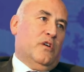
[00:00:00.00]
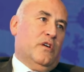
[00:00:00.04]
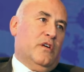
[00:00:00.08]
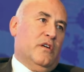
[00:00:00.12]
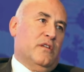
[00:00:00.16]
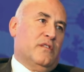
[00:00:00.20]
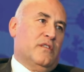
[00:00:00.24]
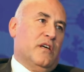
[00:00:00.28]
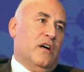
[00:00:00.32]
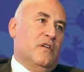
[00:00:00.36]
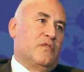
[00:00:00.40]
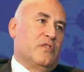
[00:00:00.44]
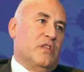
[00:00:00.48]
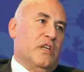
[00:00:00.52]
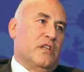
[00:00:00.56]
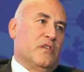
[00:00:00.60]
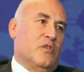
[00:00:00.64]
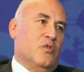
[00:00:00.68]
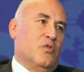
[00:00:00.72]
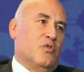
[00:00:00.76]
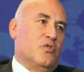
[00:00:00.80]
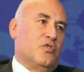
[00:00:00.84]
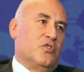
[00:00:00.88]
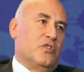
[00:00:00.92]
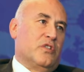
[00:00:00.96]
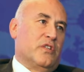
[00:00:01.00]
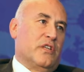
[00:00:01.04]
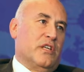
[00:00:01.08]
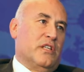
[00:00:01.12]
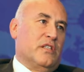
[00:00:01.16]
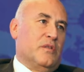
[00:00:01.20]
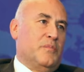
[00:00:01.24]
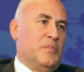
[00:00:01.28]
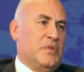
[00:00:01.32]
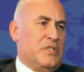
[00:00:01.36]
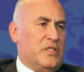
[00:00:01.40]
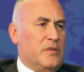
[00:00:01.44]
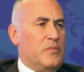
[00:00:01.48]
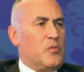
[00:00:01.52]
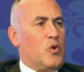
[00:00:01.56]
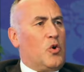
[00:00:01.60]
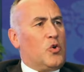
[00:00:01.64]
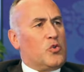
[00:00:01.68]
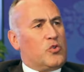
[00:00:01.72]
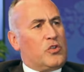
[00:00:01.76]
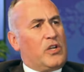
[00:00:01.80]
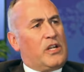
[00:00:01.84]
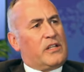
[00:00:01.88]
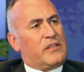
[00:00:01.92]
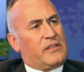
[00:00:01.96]
e, TAV Teknoloji Şirketi bizim
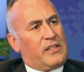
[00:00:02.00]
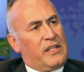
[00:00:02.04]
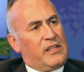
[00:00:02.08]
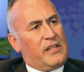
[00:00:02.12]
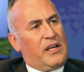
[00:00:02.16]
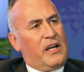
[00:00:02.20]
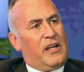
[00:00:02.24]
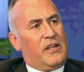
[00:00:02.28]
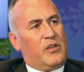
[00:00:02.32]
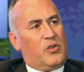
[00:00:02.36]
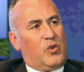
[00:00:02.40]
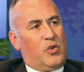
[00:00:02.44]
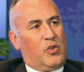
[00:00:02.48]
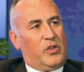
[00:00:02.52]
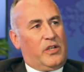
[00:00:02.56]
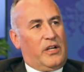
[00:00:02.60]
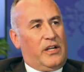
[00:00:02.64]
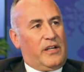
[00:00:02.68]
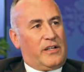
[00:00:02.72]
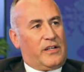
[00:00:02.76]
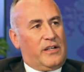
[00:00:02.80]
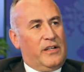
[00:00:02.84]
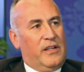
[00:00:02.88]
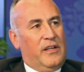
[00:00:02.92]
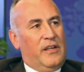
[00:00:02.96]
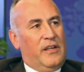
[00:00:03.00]
kontrattan ayrı olarak.